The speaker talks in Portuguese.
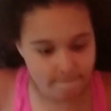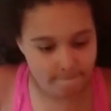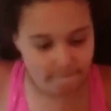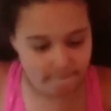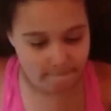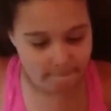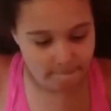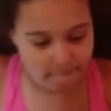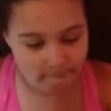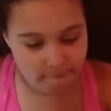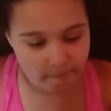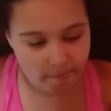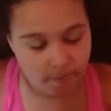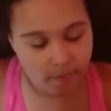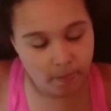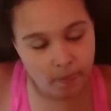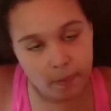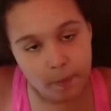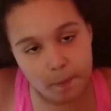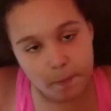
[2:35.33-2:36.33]
Dá bom dia,
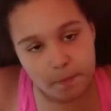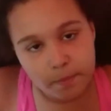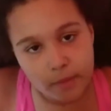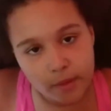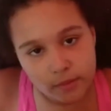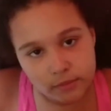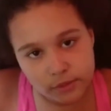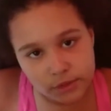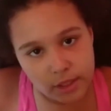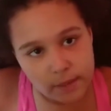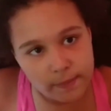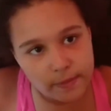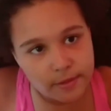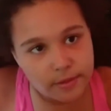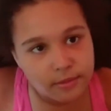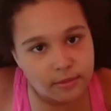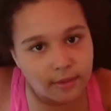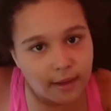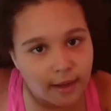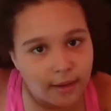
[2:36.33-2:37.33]
pessoal. Bom dia,
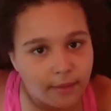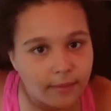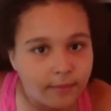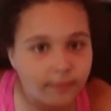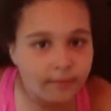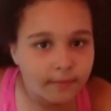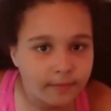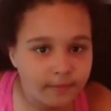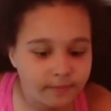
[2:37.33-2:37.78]
pessoal.